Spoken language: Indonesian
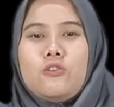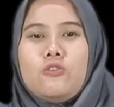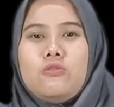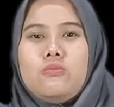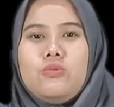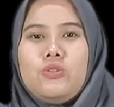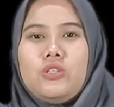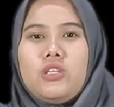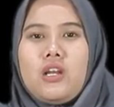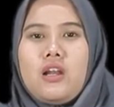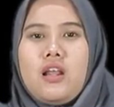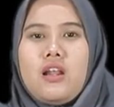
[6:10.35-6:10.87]

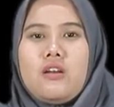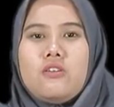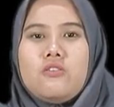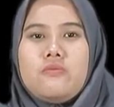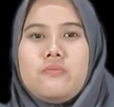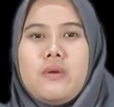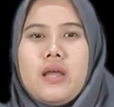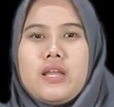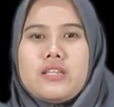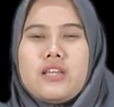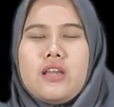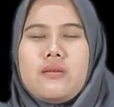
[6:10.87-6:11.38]
tubuh
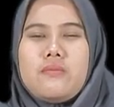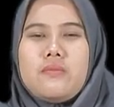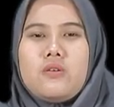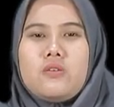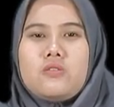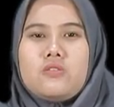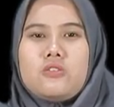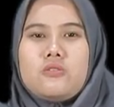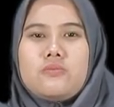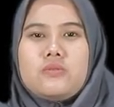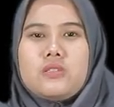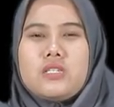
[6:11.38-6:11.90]
terlalu banyak
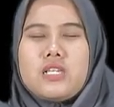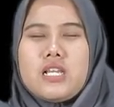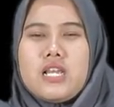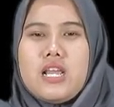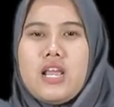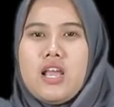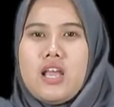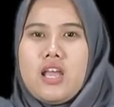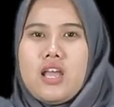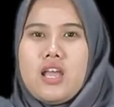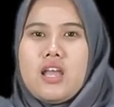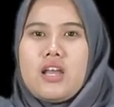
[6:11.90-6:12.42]
mengonsumsi